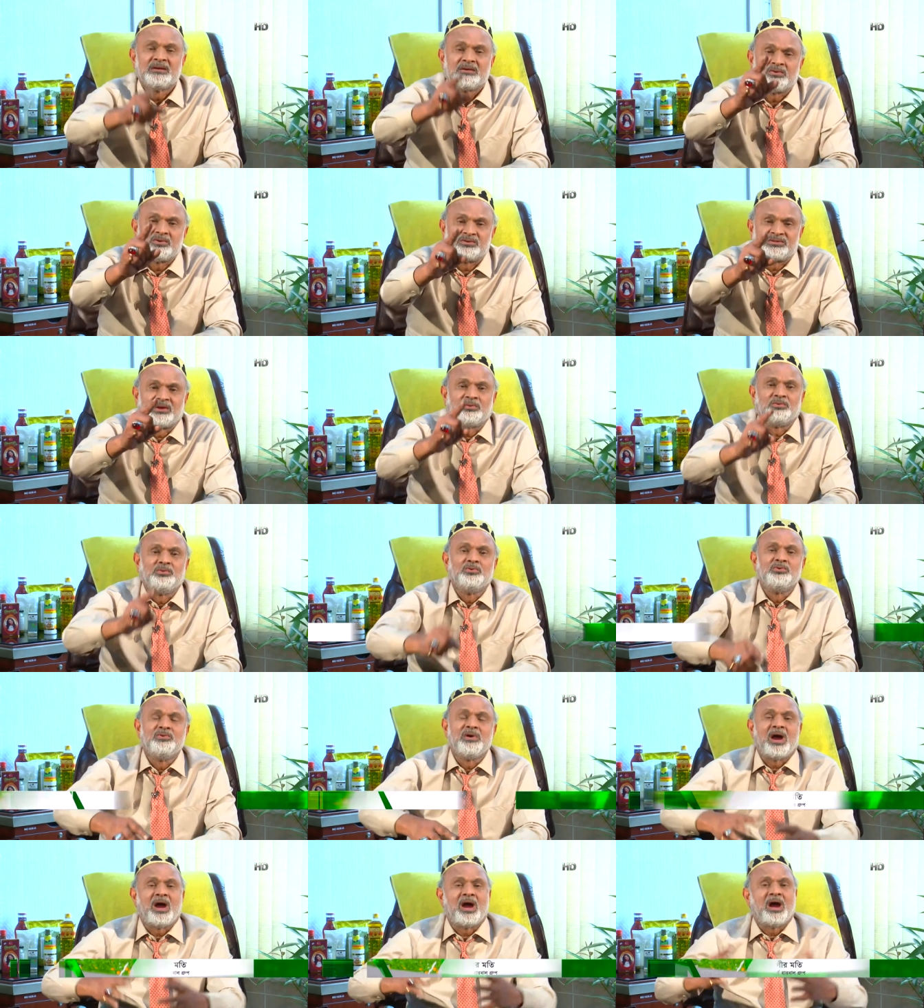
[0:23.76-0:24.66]
কথাগুলো
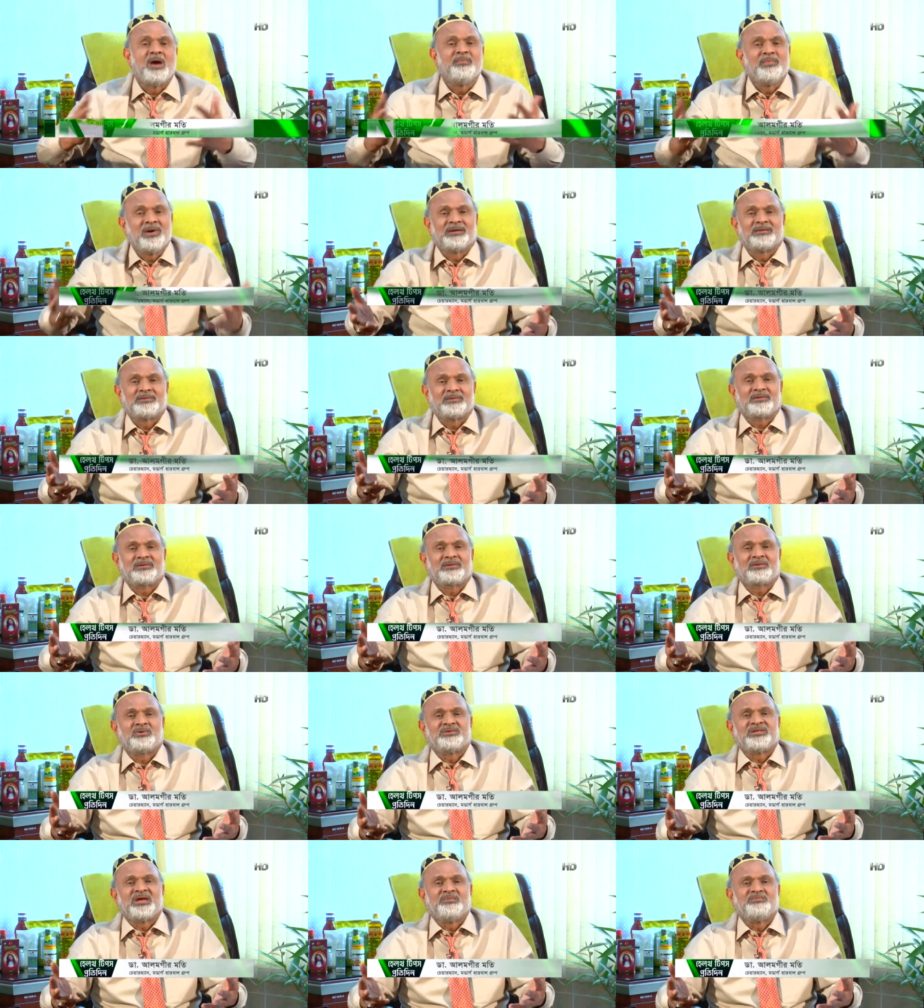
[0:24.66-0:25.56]
আমার
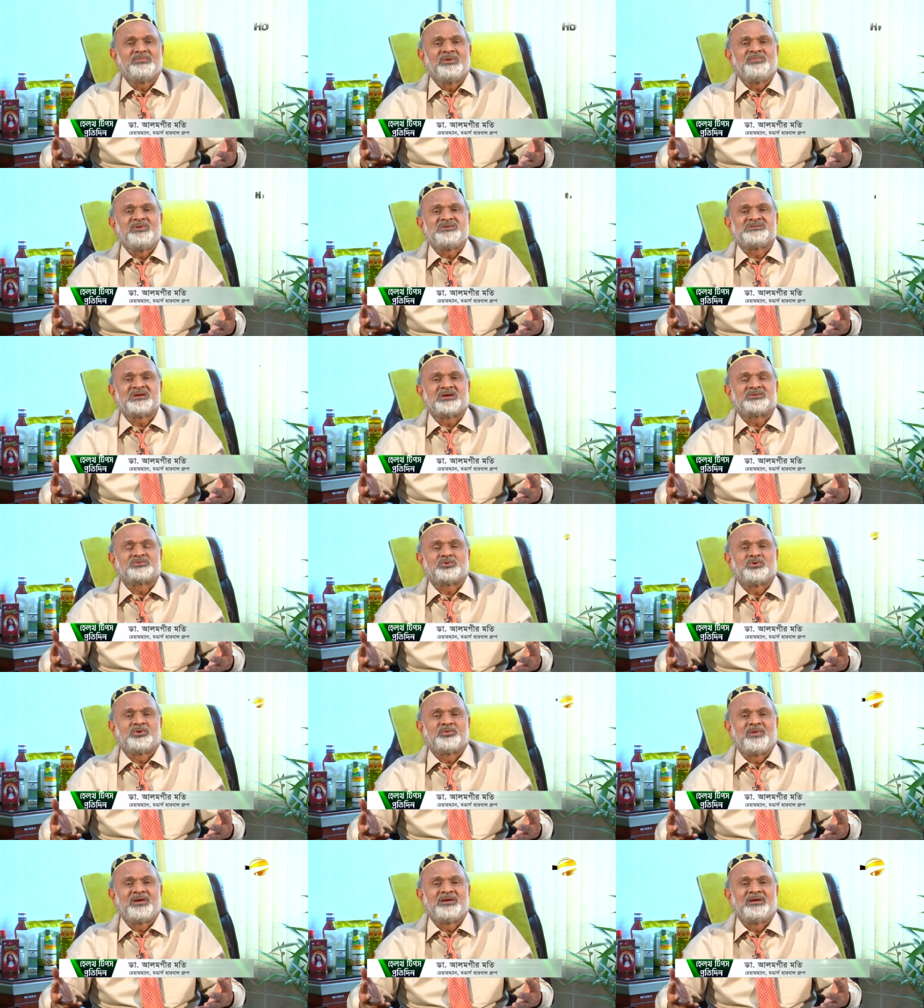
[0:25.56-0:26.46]
কথায় আপনি বিশ্বাস
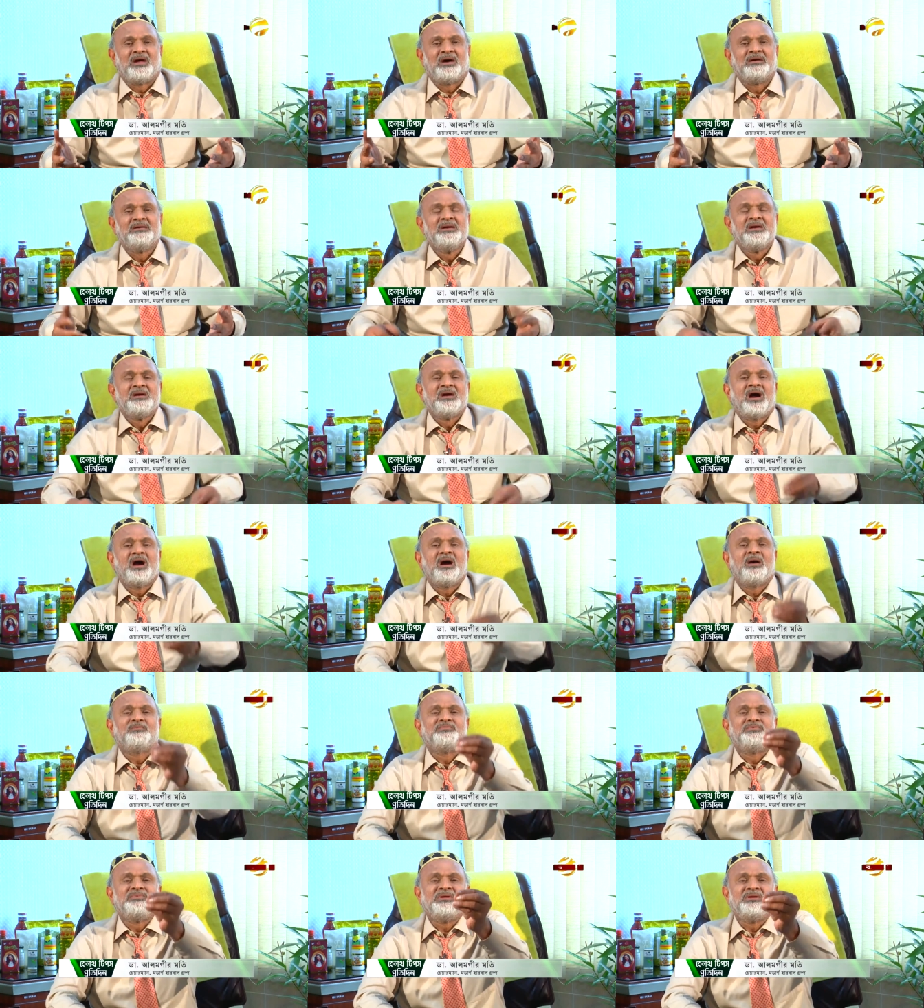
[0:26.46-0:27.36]
করবেন না
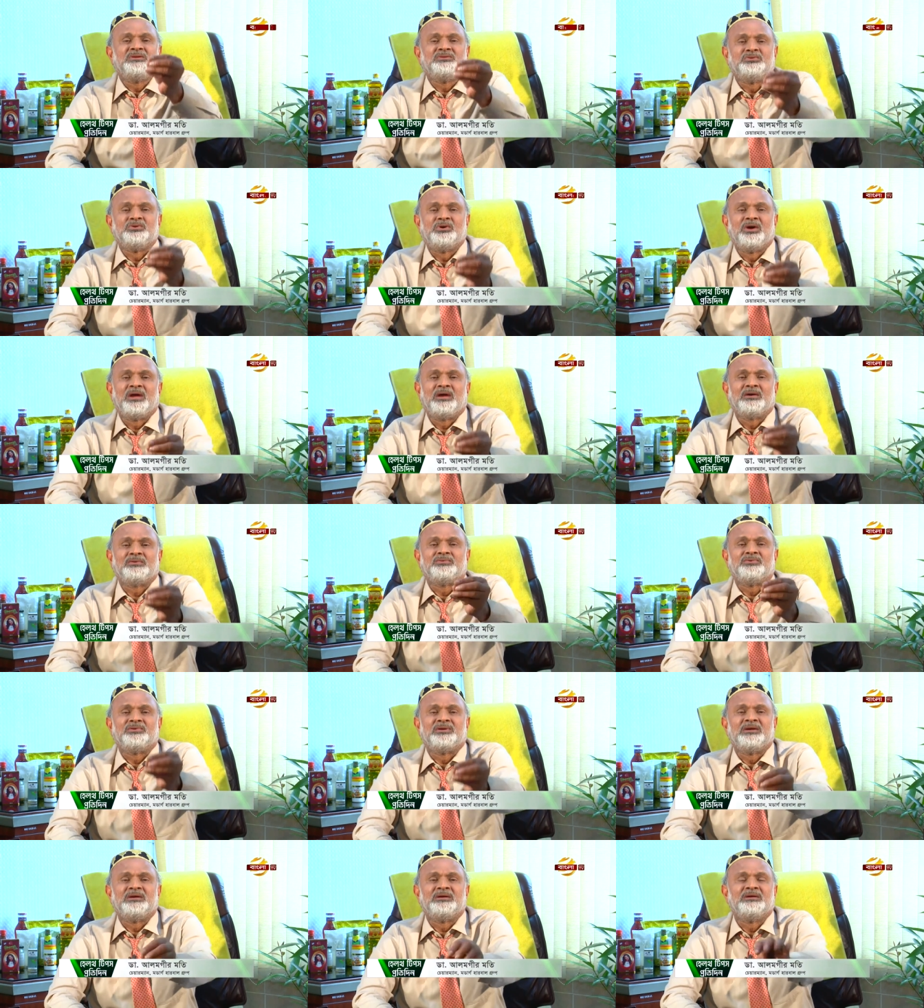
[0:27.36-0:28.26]
আপনি দয়া
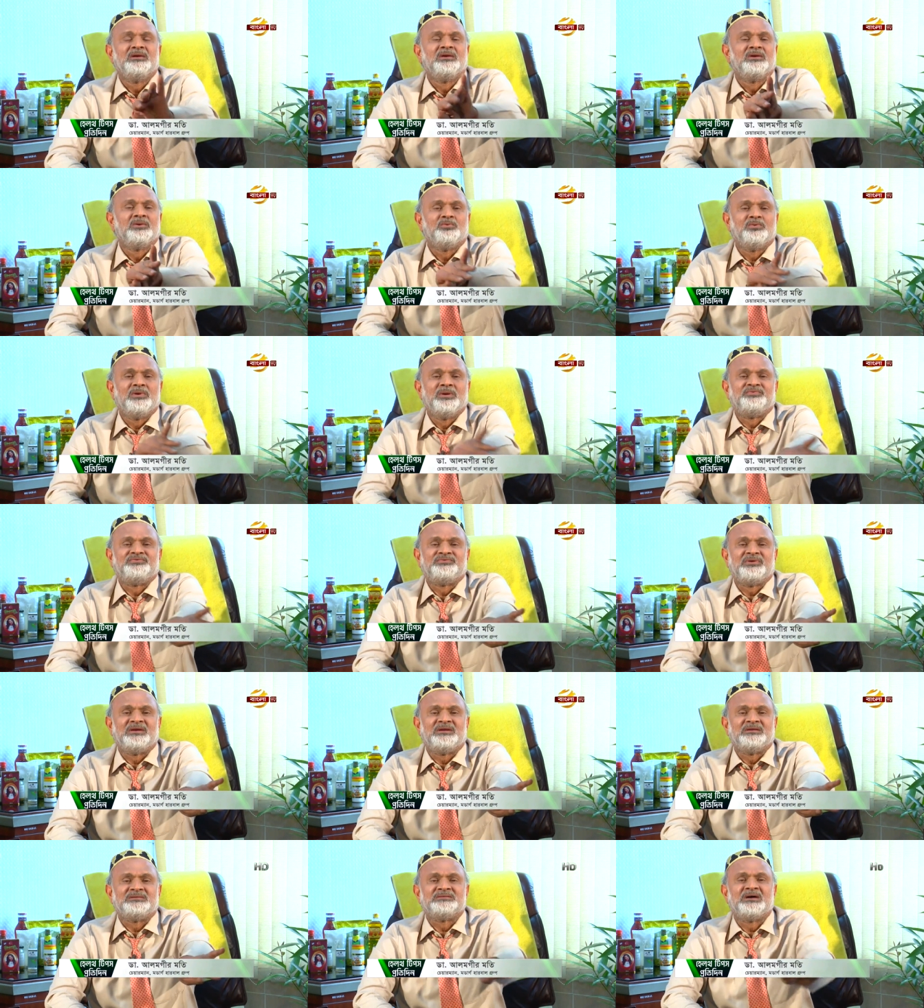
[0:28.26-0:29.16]
করে
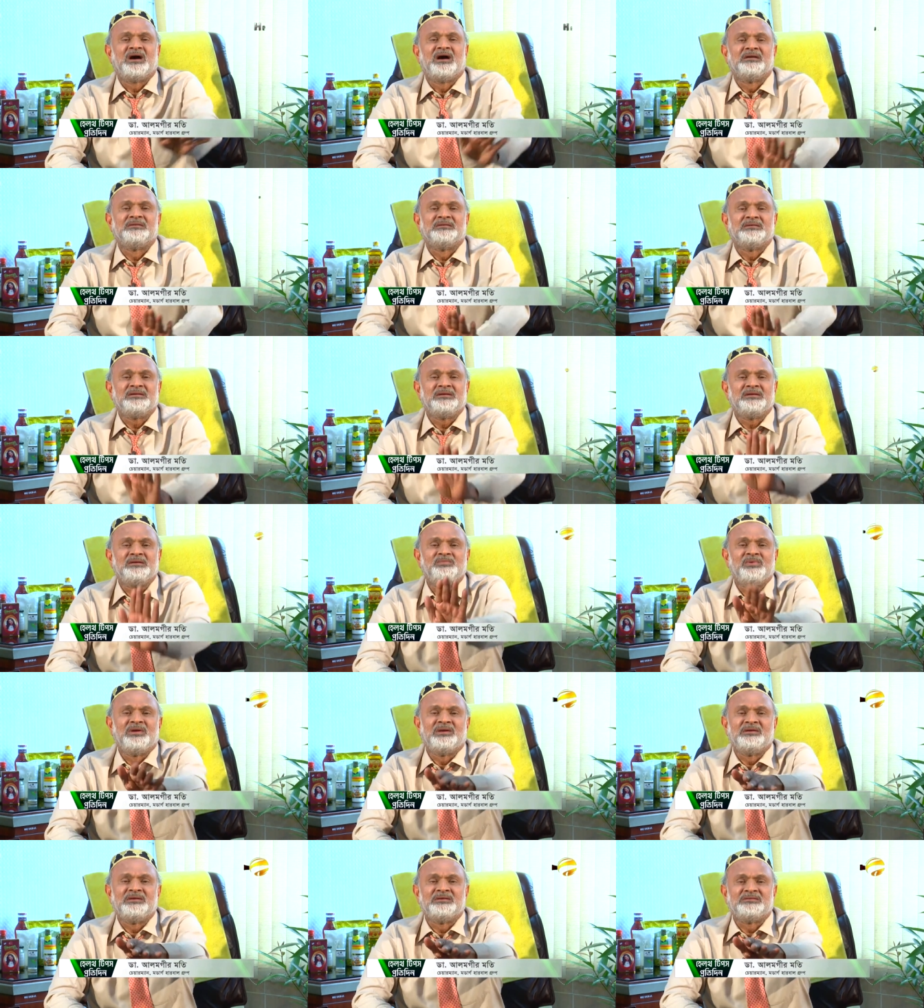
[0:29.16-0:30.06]
ওয়েবসাইটে যান
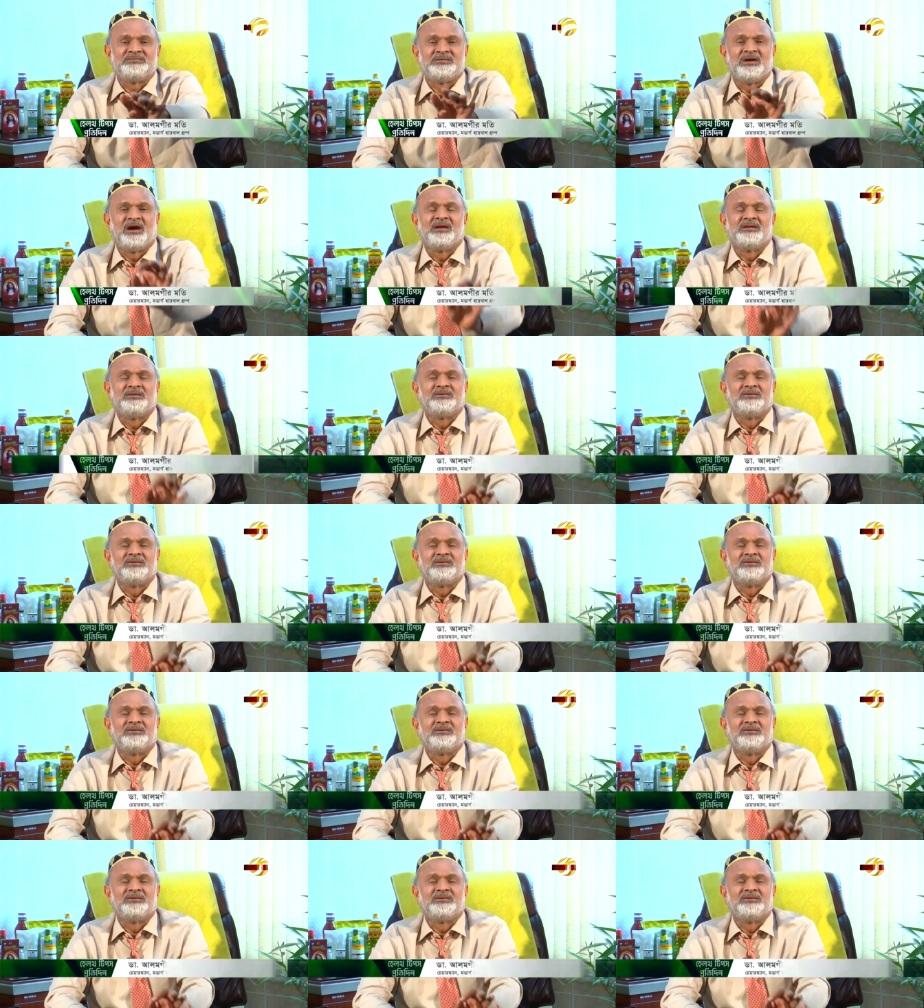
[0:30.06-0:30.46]
ইমেলে যান